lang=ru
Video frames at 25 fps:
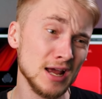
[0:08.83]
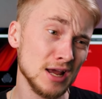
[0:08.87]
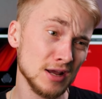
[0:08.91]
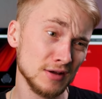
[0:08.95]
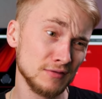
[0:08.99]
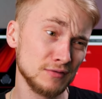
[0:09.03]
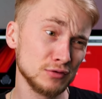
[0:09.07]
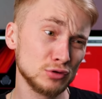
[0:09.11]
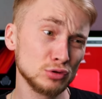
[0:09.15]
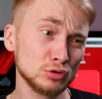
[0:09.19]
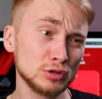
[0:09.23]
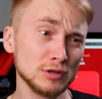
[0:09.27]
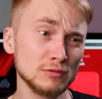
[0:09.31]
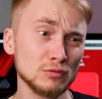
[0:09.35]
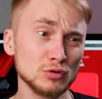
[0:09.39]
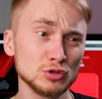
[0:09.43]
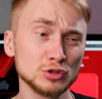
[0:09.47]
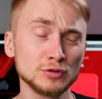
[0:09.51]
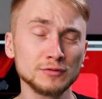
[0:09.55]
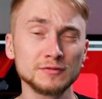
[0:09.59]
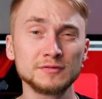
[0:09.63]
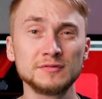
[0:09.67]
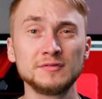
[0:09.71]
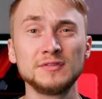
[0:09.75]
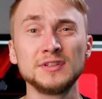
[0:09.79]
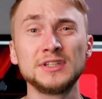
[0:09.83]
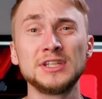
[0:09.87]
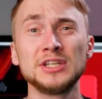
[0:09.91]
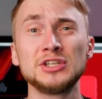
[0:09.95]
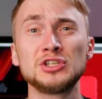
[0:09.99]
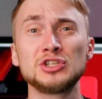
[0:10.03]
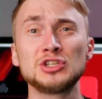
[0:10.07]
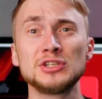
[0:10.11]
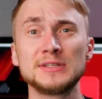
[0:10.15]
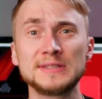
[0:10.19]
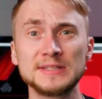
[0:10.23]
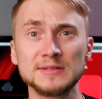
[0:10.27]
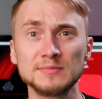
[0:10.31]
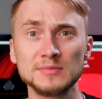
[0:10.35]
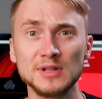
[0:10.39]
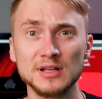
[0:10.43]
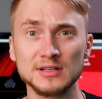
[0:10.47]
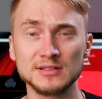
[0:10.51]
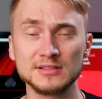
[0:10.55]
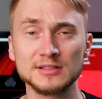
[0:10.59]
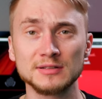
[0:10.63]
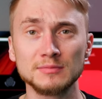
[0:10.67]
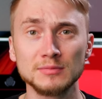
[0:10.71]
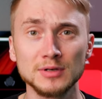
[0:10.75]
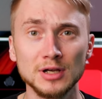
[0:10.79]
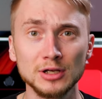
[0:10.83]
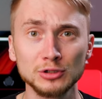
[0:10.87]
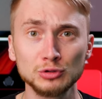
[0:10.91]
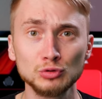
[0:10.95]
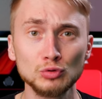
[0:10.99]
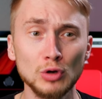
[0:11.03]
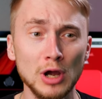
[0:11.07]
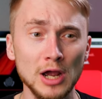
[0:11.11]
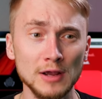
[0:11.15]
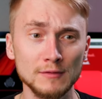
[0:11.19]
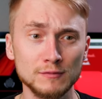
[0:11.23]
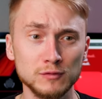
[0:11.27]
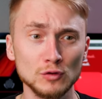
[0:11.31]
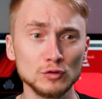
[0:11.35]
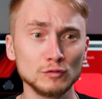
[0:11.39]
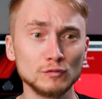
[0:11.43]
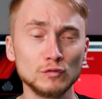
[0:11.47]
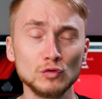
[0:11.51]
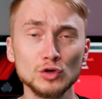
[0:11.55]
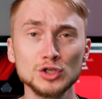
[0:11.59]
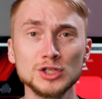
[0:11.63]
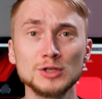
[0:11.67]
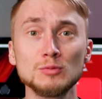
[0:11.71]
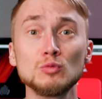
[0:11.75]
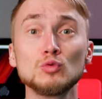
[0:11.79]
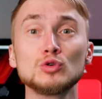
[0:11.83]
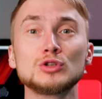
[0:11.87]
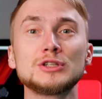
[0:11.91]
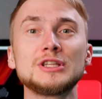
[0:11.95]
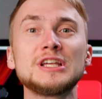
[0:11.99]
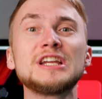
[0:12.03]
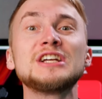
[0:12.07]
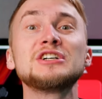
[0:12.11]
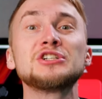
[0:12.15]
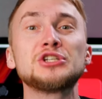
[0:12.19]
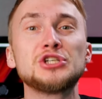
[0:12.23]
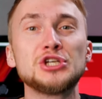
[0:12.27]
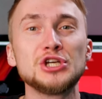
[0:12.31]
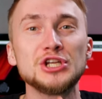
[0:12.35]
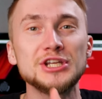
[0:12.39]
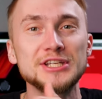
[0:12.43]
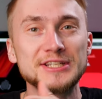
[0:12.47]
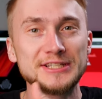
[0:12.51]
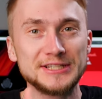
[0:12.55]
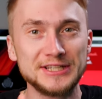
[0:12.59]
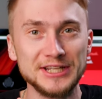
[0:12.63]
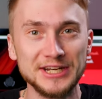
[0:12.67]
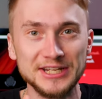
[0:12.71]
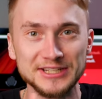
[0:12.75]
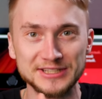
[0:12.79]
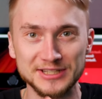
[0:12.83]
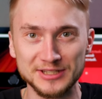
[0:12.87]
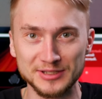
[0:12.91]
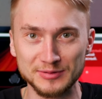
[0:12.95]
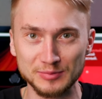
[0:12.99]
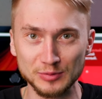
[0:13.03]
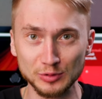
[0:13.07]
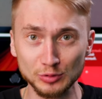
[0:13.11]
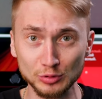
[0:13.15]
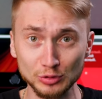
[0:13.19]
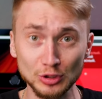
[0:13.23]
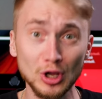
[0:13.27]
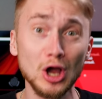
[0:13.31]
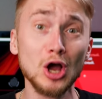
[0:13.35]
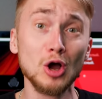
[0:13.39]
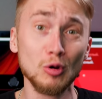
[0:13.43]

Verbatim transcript: Ввиду того, что в 2017 году iPhone 8 устарел через 30 минут